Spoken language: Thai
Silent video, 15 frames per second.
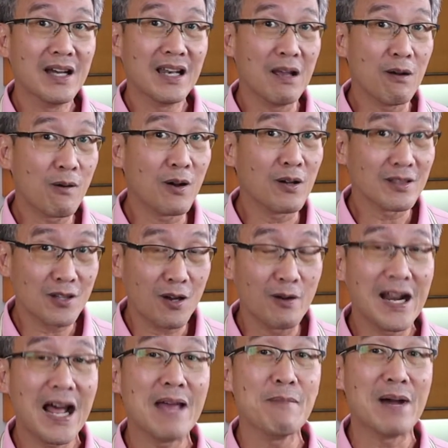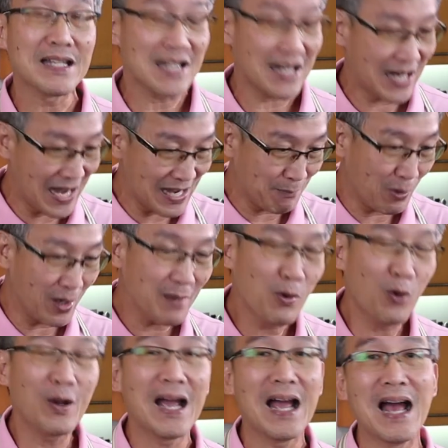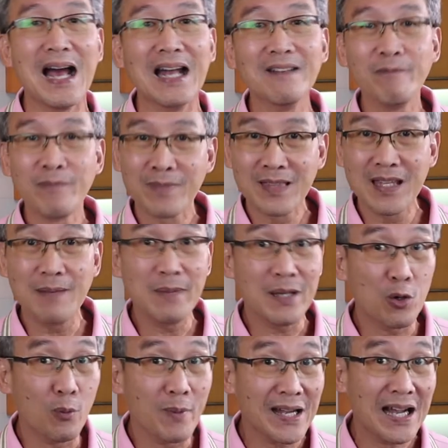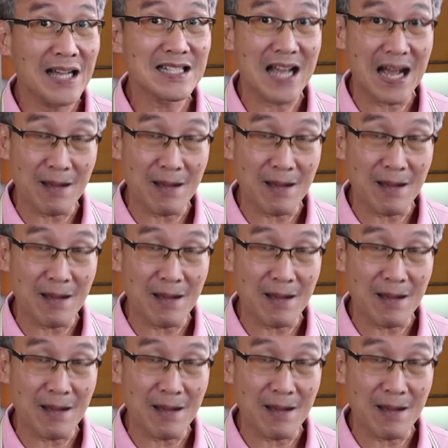แล้วก็ต้องได้มาจากการบริโภคอาหารที่มีโอเมก้า